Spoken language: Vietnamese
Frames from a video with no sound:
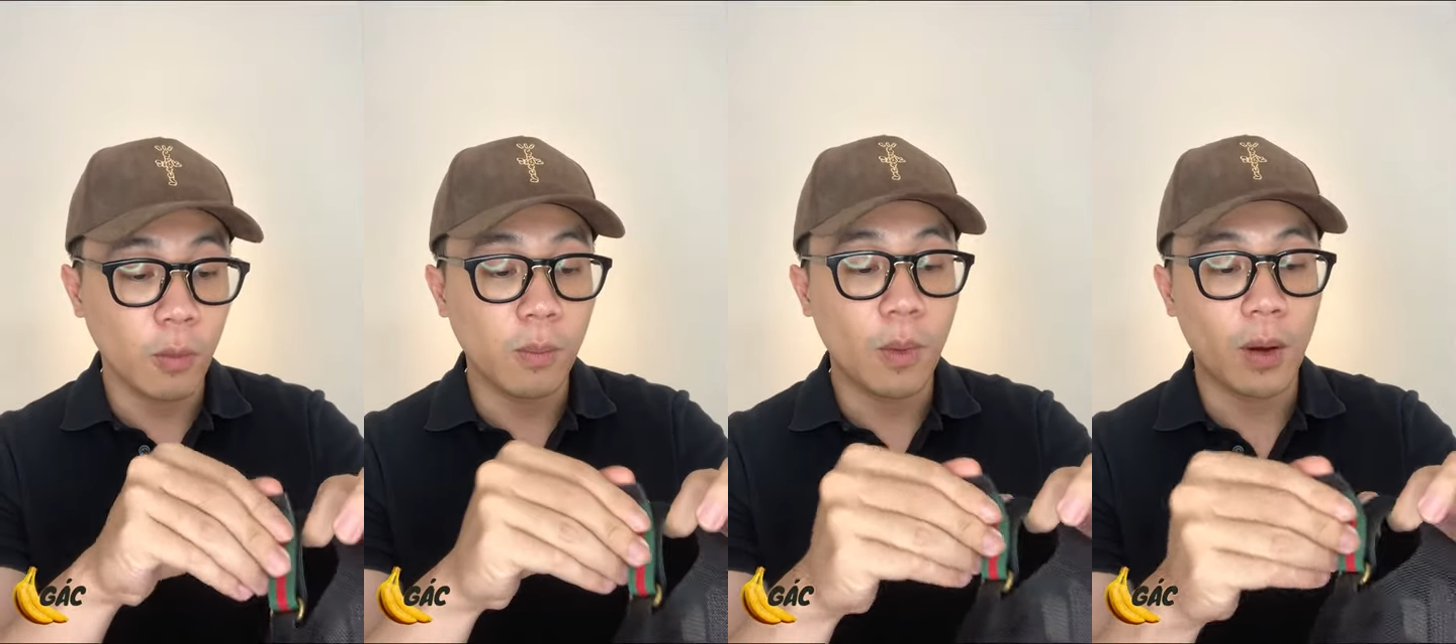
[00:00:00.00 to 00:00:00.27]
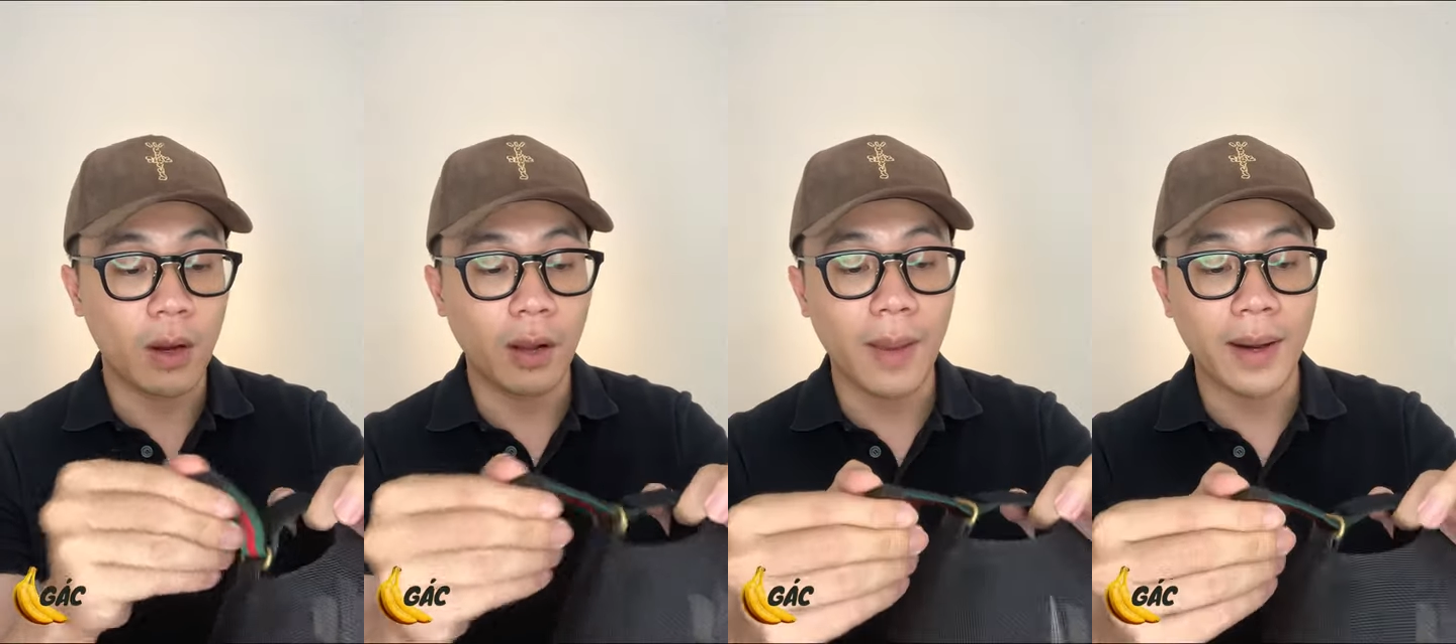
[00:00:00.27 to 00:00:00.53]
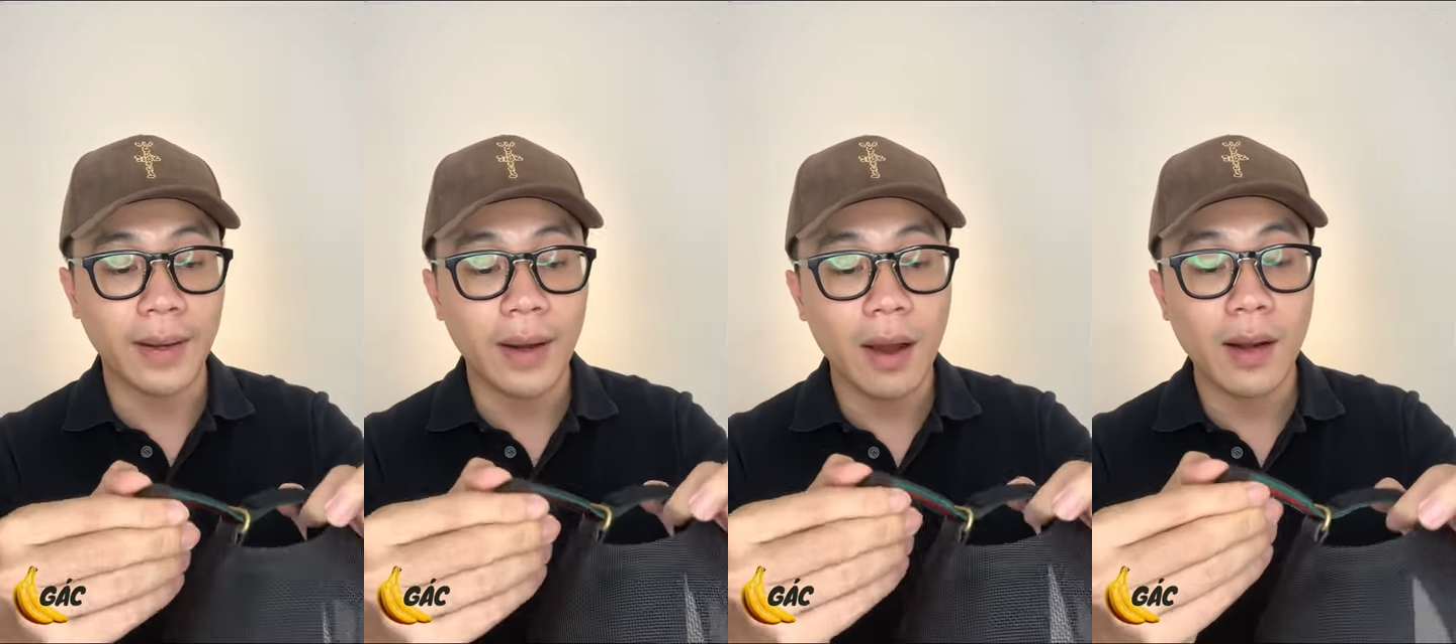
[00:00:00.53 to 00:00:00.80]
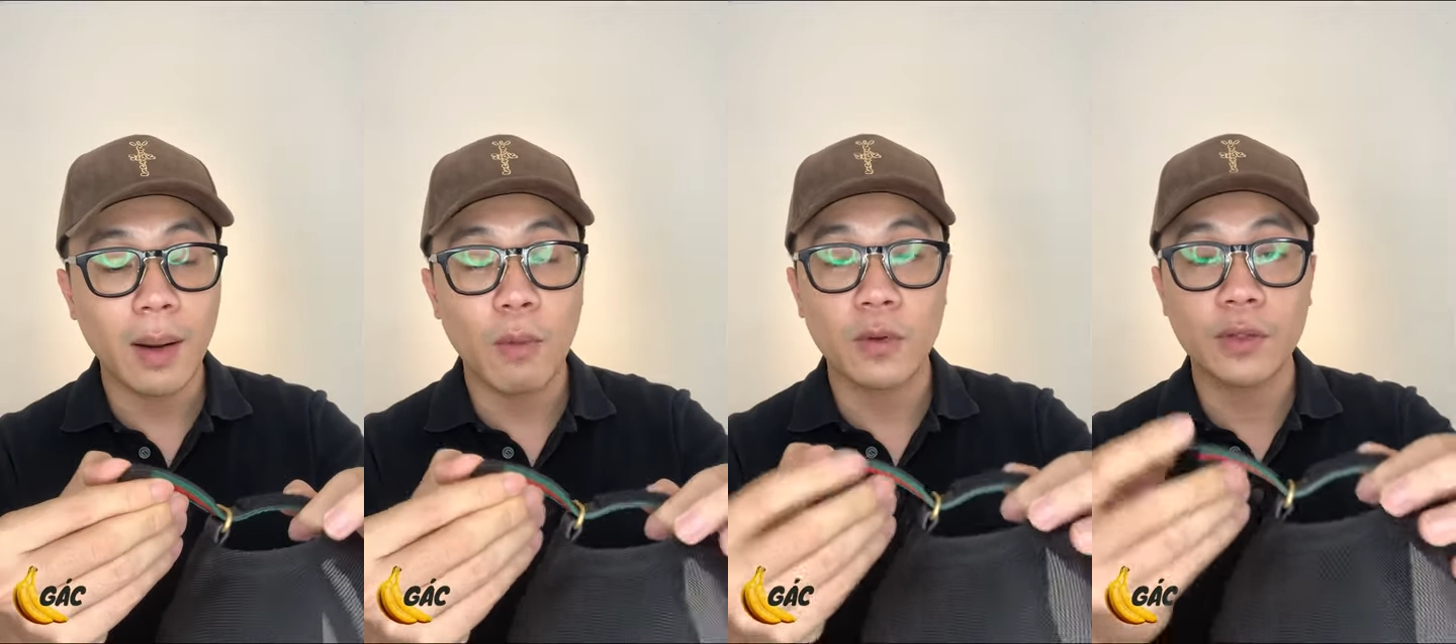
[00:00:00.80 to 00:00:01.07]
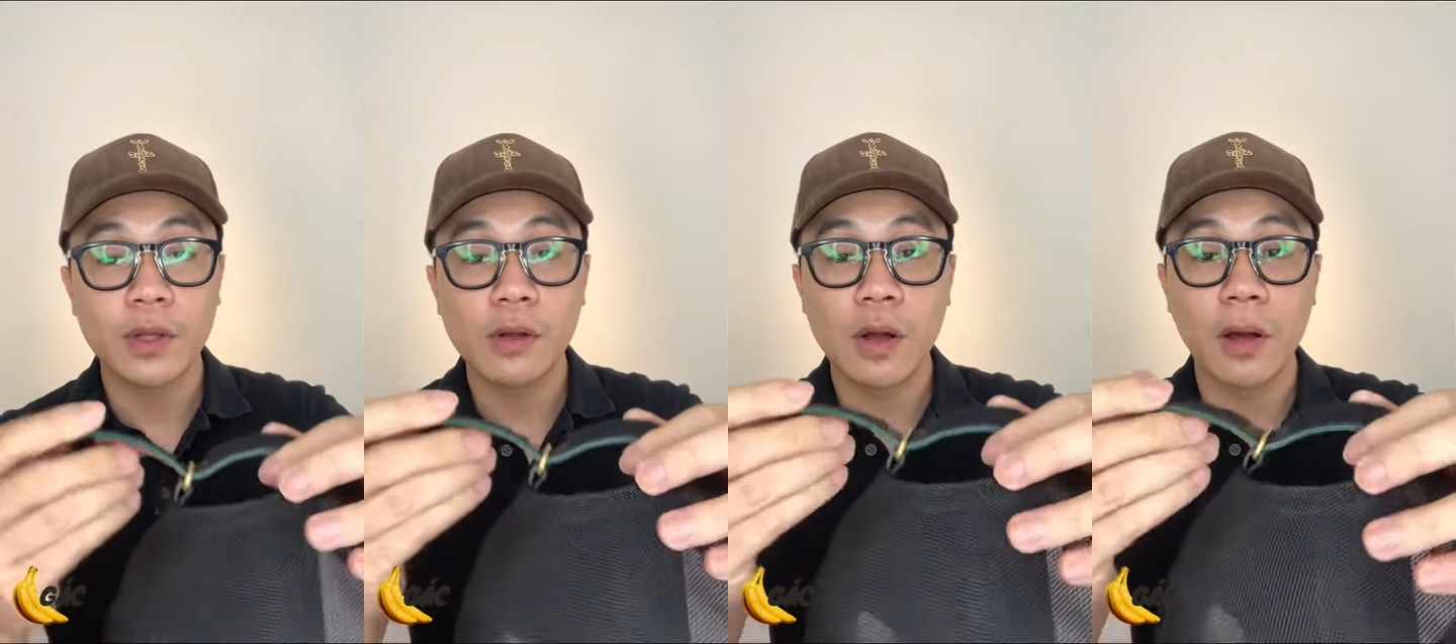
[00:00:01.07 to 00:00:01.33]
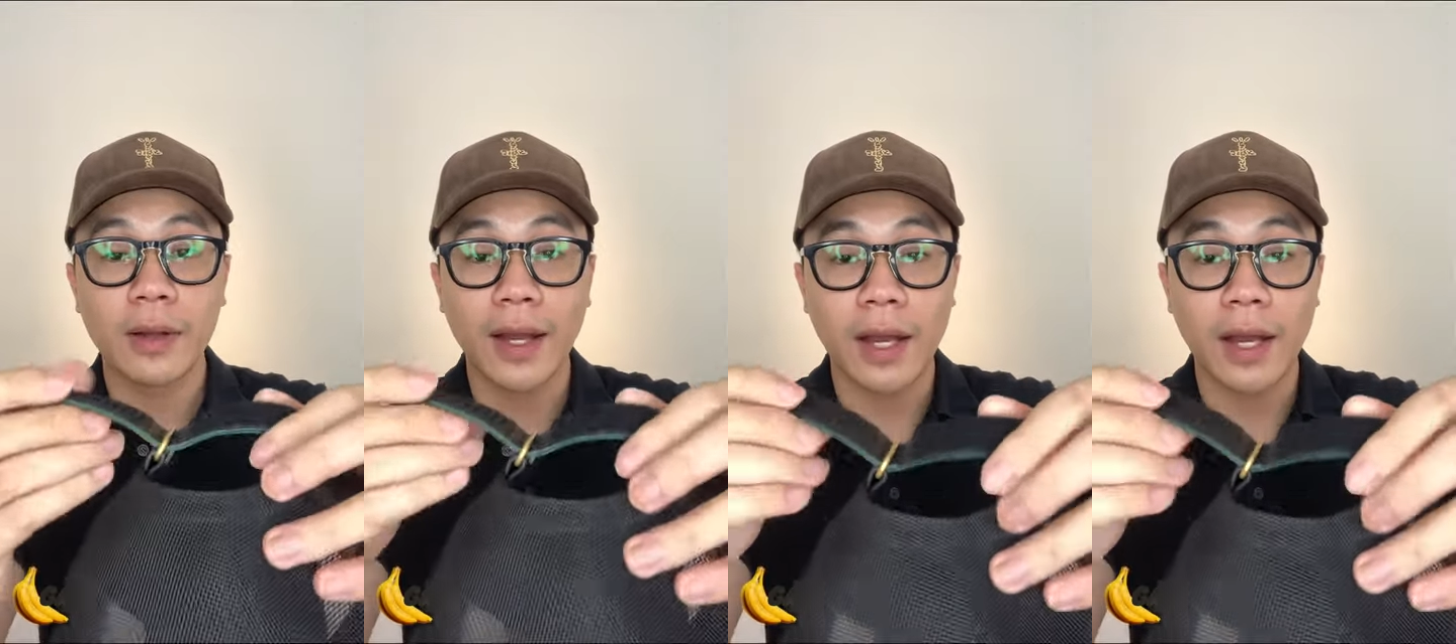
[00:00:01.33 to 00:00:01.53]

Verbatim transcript: thun hoặc là các bạn nới ra một xíu thôi.